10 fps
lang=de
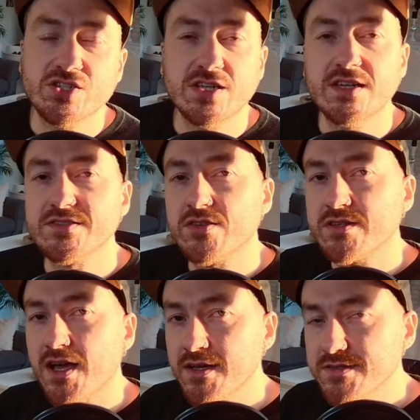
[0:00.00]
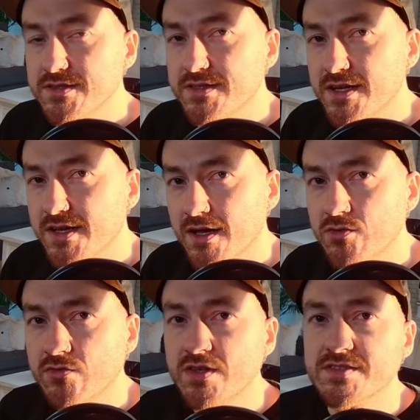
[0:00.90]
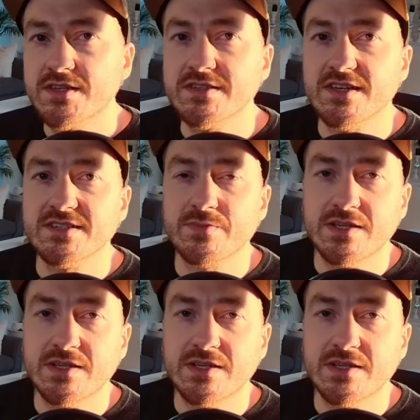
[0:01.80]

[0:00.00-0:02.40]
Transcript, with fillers: steht jetzt noch ein Einzeldate an und wir sehen jetzt erstmal